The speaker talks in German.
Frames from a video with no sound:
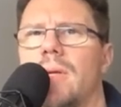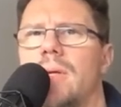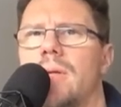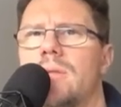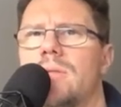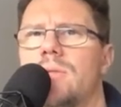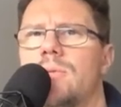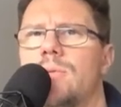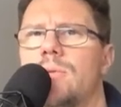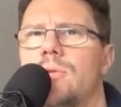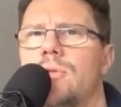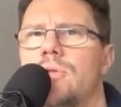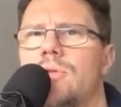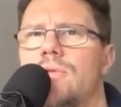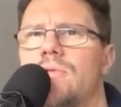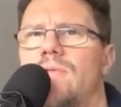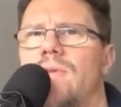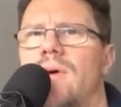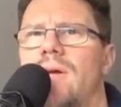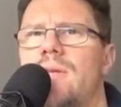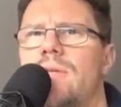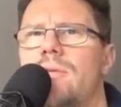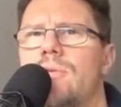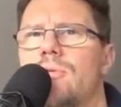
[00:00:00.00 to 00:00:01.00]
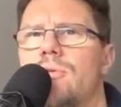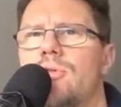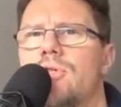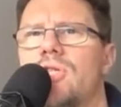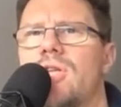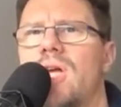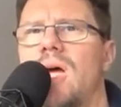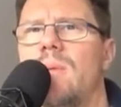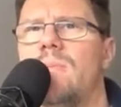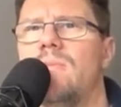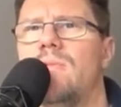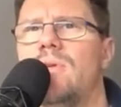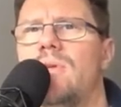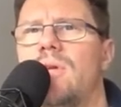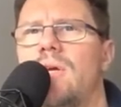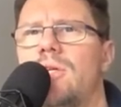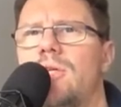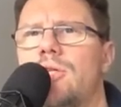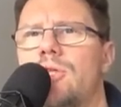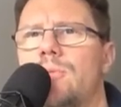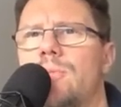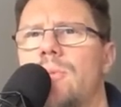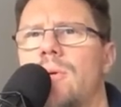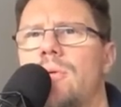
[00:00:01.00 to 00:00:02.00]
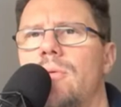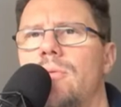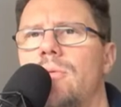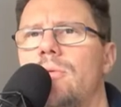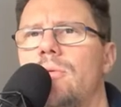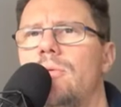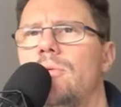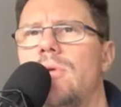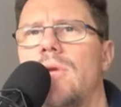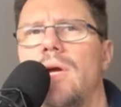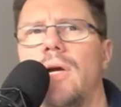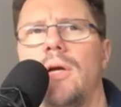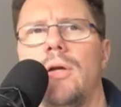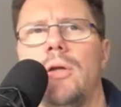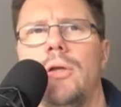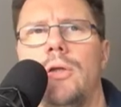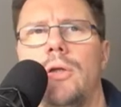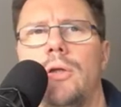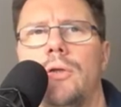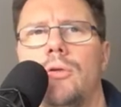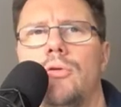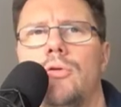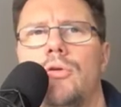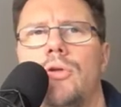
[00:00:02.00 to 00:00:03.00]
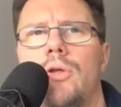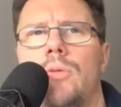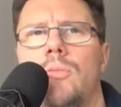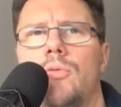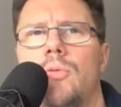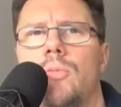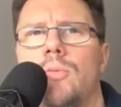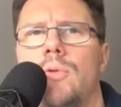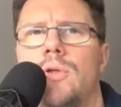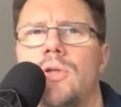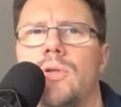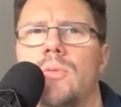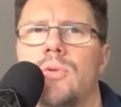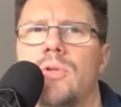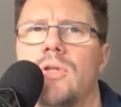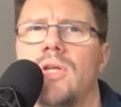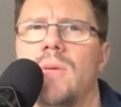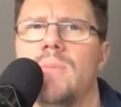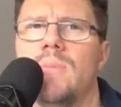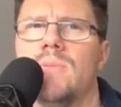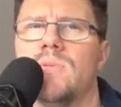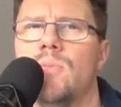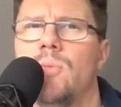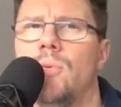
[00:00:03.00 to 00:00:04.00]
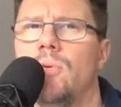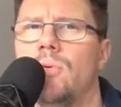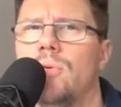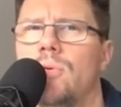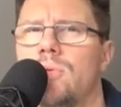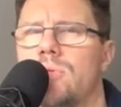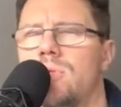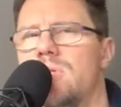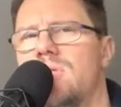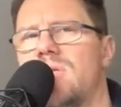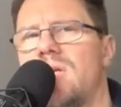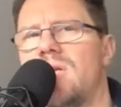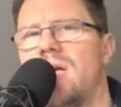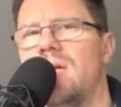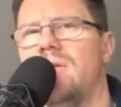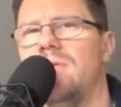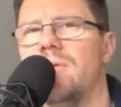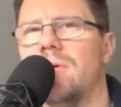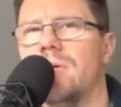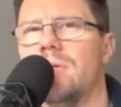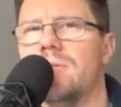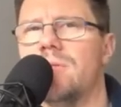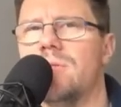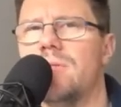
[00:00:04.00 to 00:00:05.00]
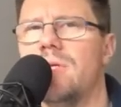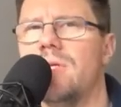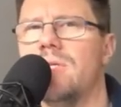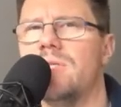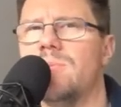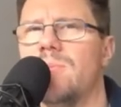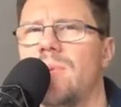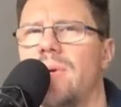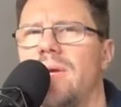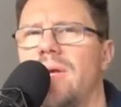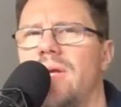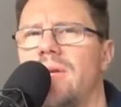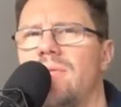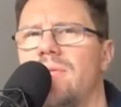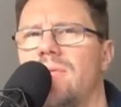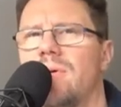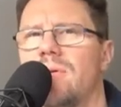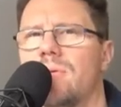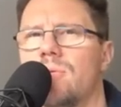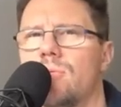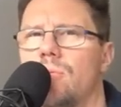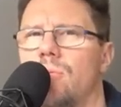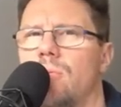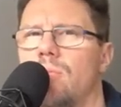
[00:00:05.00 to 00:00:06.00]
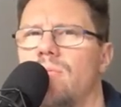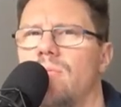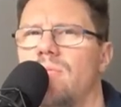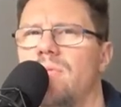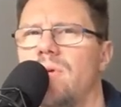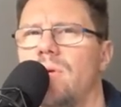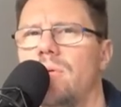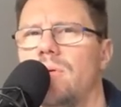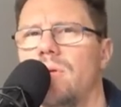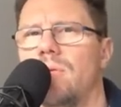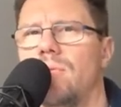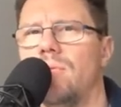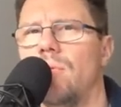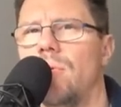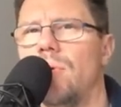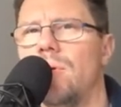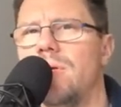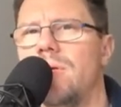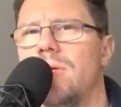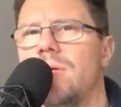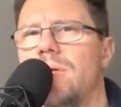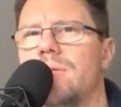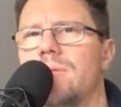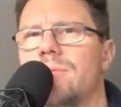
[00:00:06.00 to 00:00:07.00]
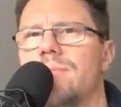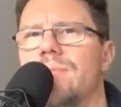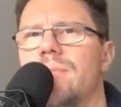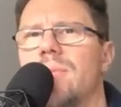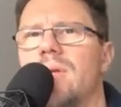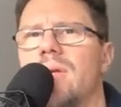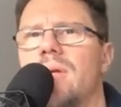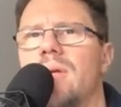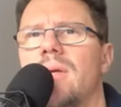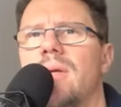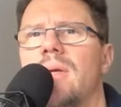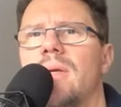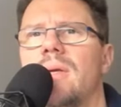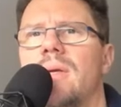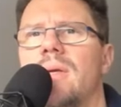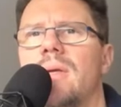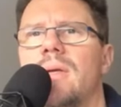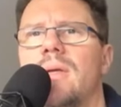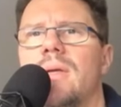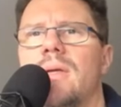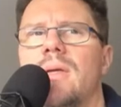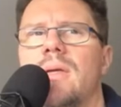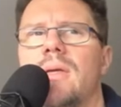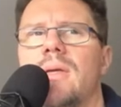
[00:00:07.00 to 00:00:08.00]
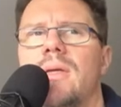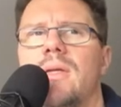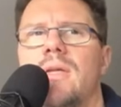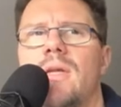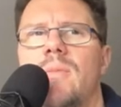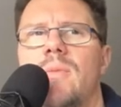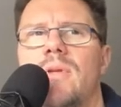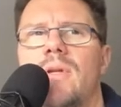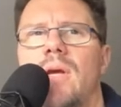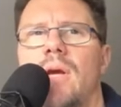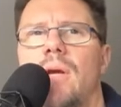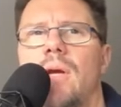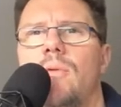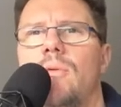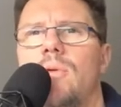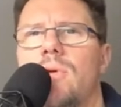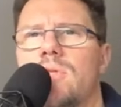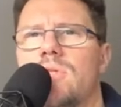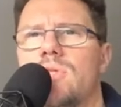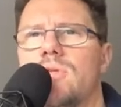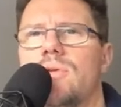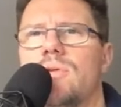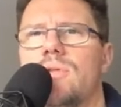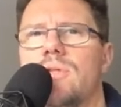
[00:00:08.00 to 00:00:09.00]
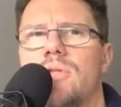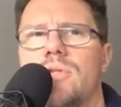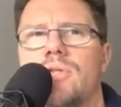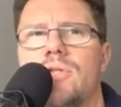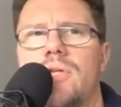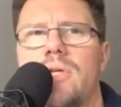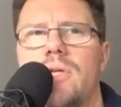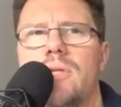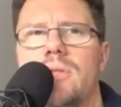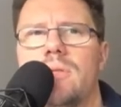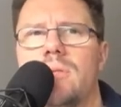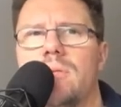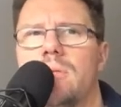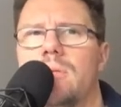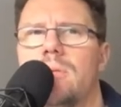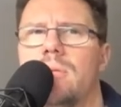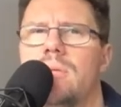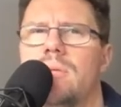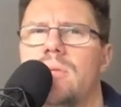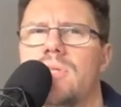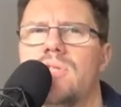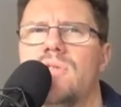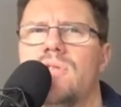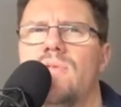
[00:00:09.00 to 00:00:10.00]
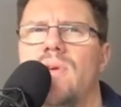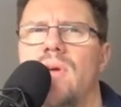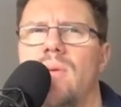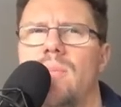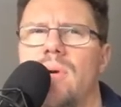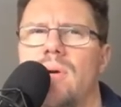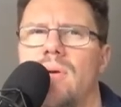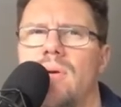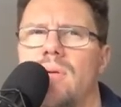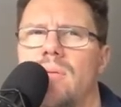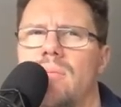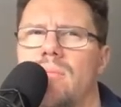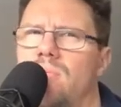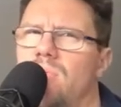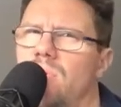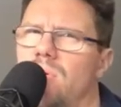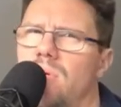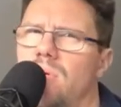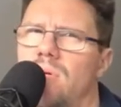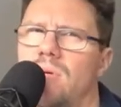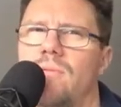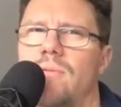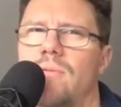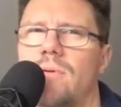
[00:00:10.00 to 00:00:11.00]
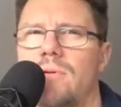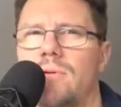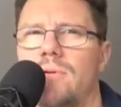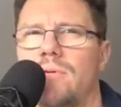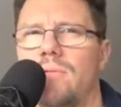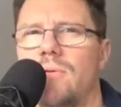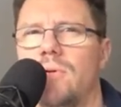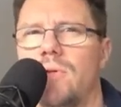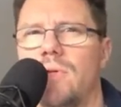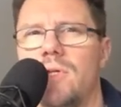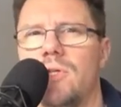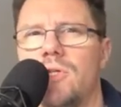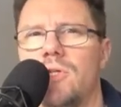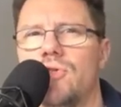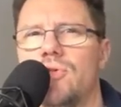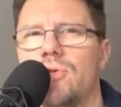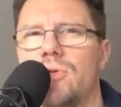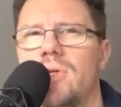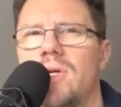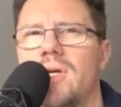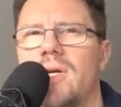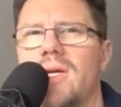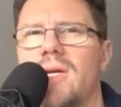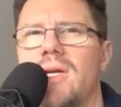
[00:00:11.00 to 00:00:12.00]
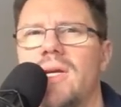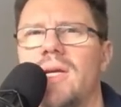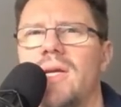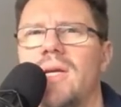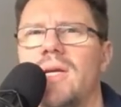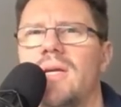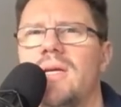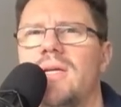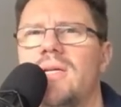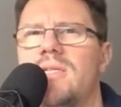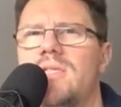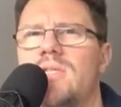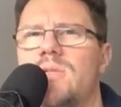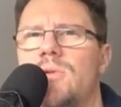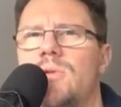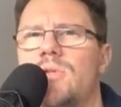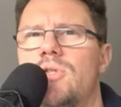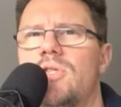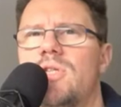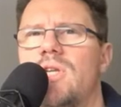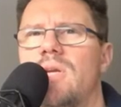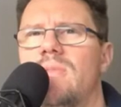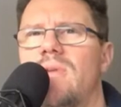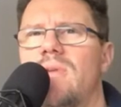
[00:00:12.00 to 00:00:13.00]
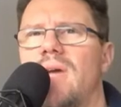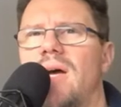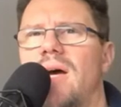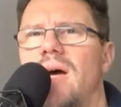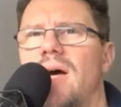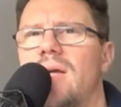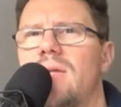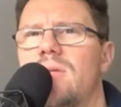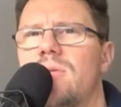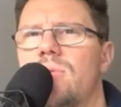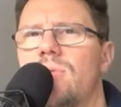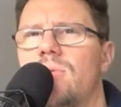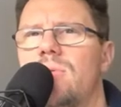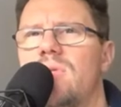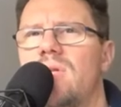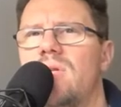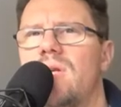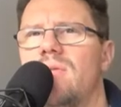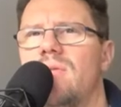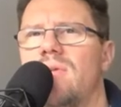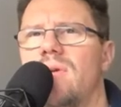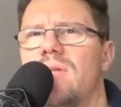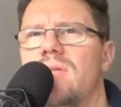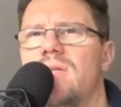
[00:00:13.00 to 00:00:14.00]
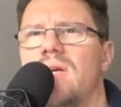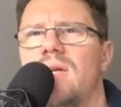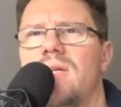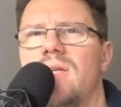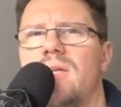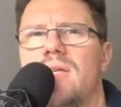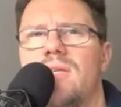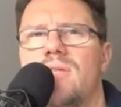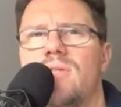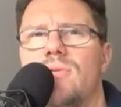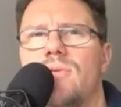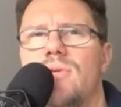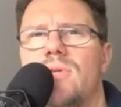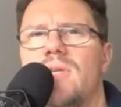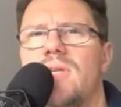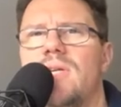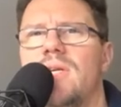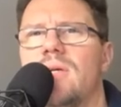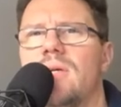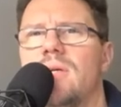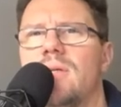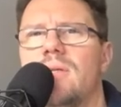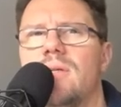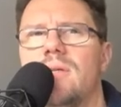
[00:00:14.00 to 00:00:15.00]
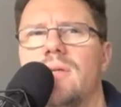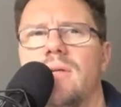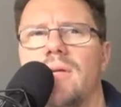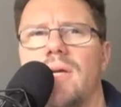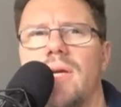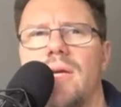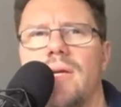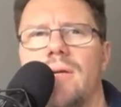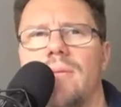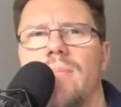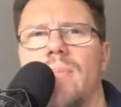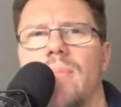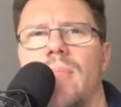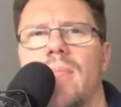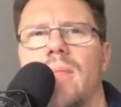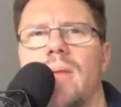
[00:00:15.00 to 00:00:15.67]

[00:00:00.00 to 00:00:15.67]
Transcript: Zwischen Wand und Stab wird eine Spannung und Null angelegt, die im üblichen Betriebsmodus des einfachen Zählens bei etwa so 400 Volt liegt. Damit kein Kurzschluss entsteht, das wäre bei 400 Volt nur wirklich nicht schön, ist zwischen dem Draht und der Wand ein isolierender Ring.